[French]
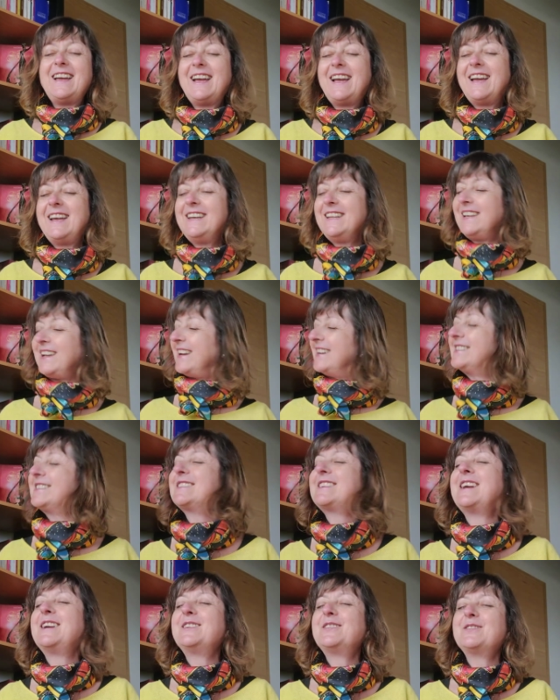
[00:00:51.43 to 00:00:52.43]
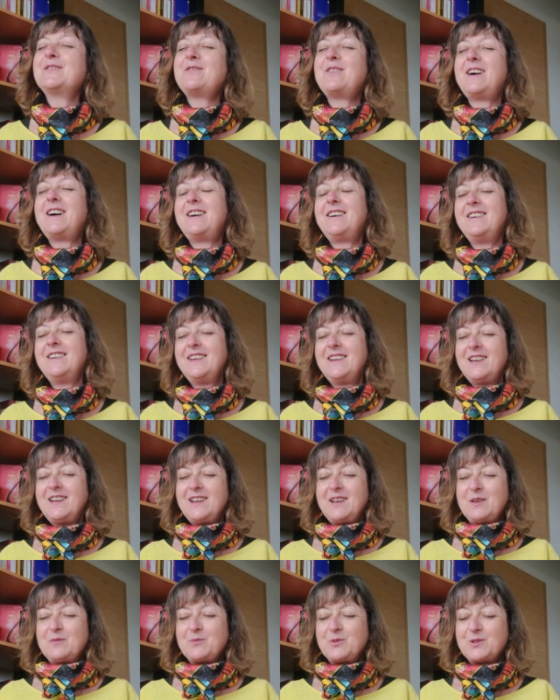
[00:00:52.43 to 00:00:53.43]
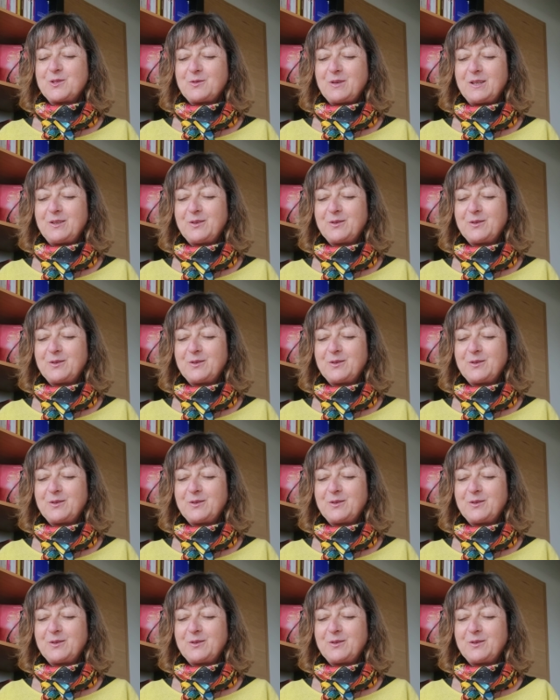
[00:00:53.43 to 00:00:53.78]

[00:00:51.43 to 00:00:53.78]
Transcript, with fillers: Allez, installe-toi, pose-toi